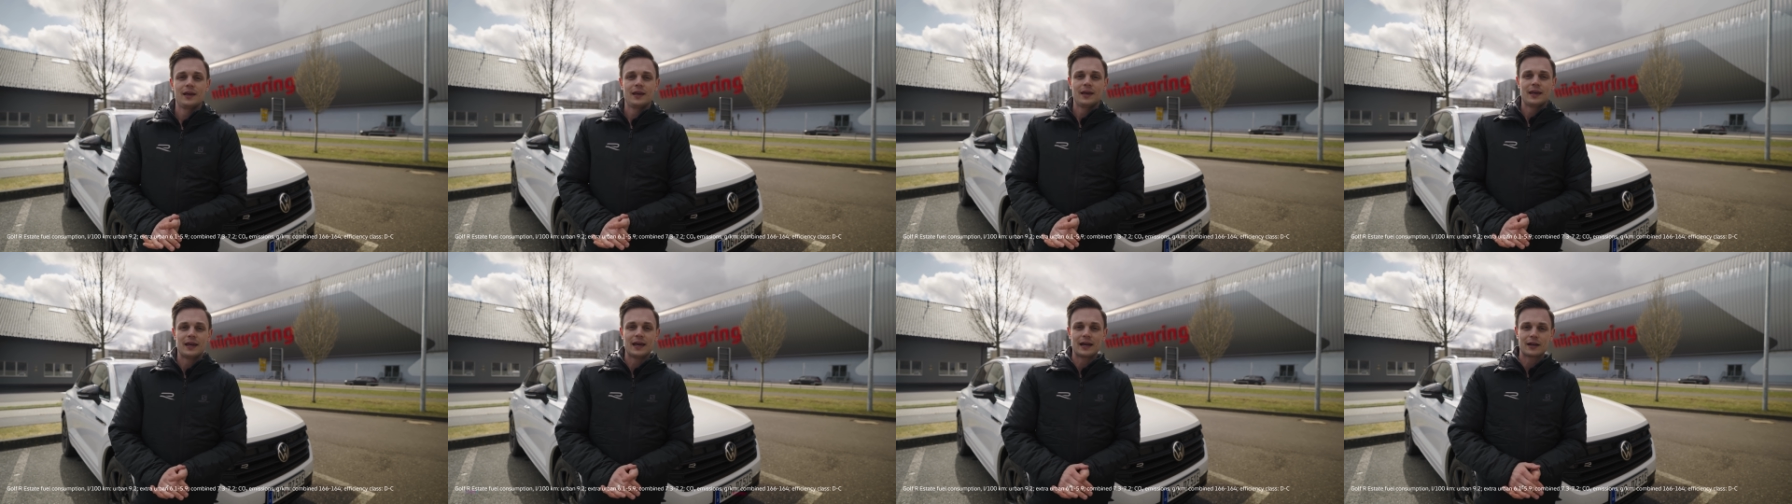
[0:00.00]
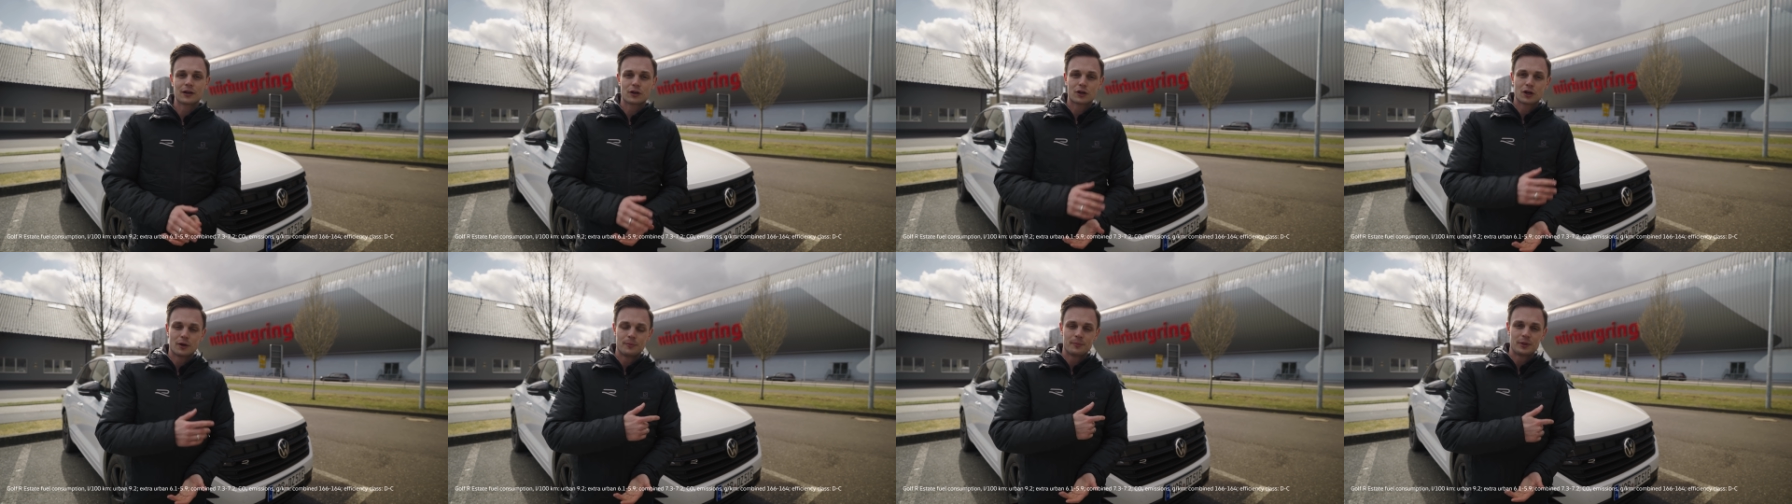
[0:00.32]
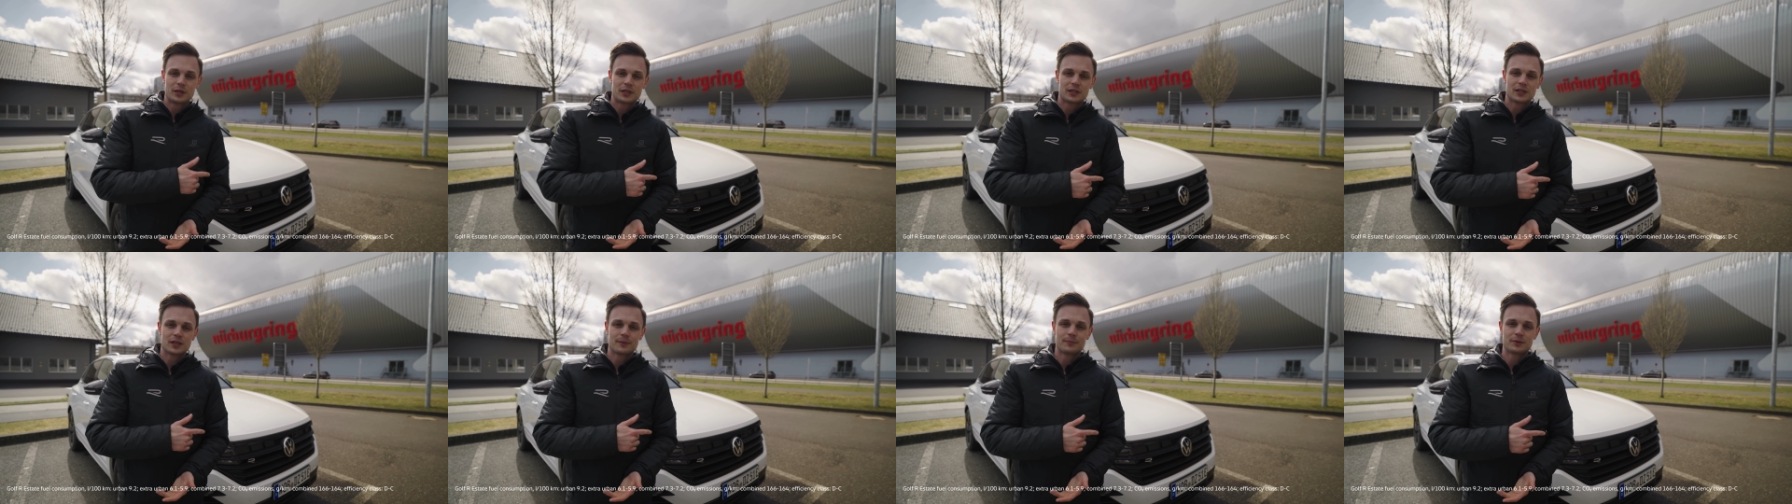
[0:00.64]
Hergekommen bin
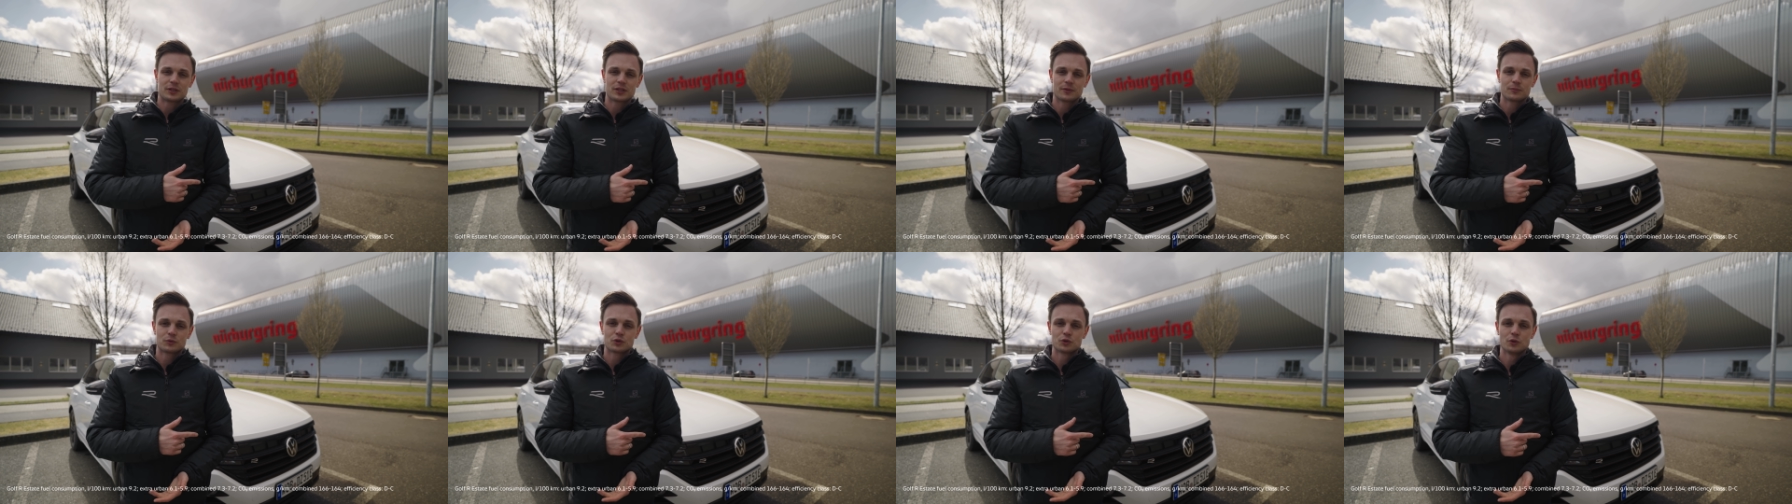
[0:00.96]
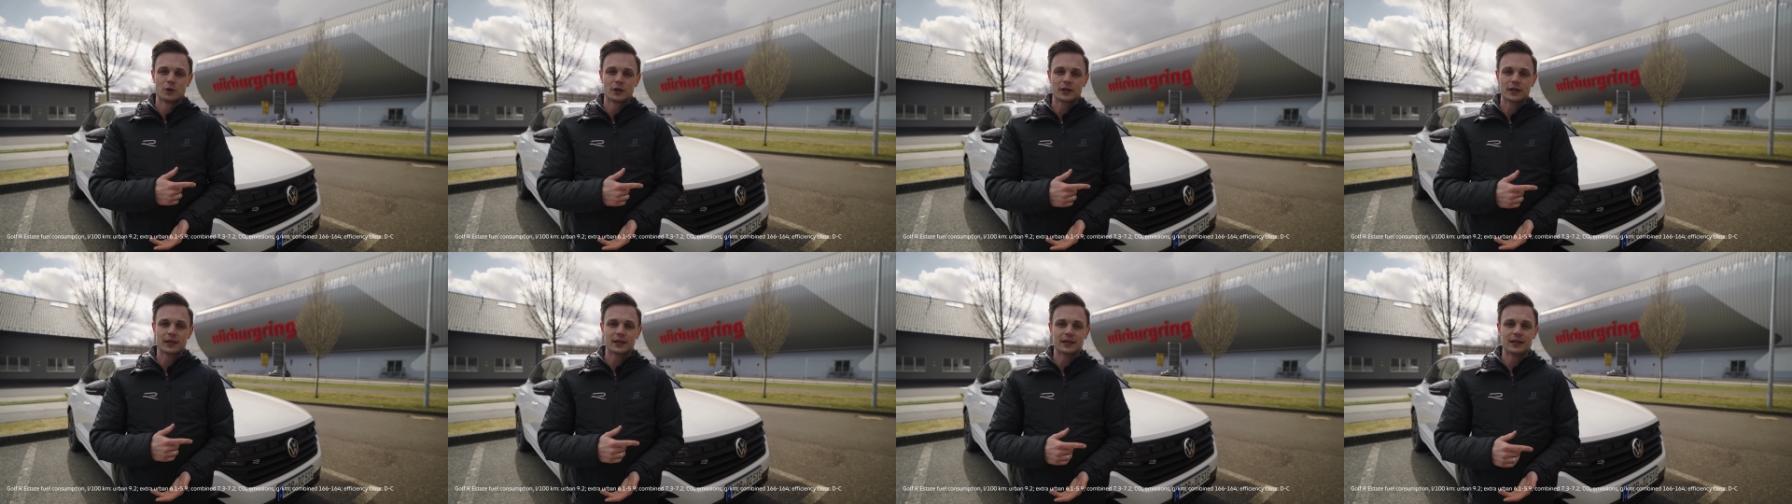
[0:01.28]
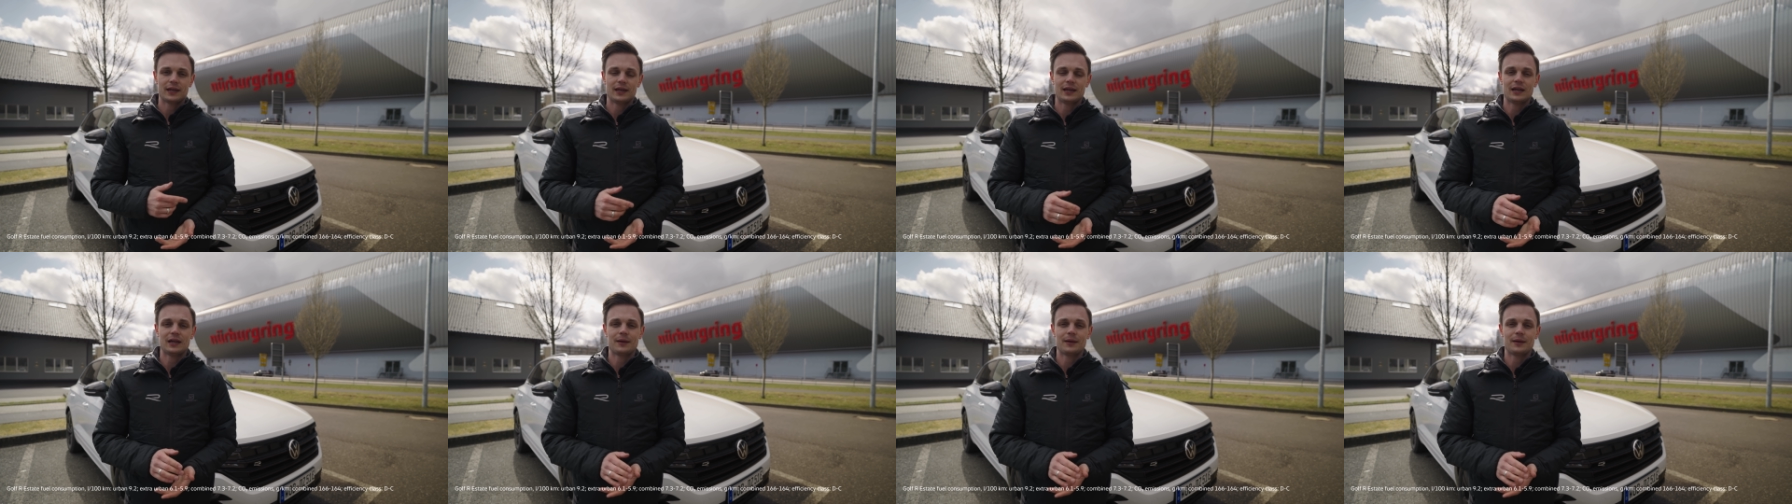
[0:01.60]
ich ja mit dem Touareg R,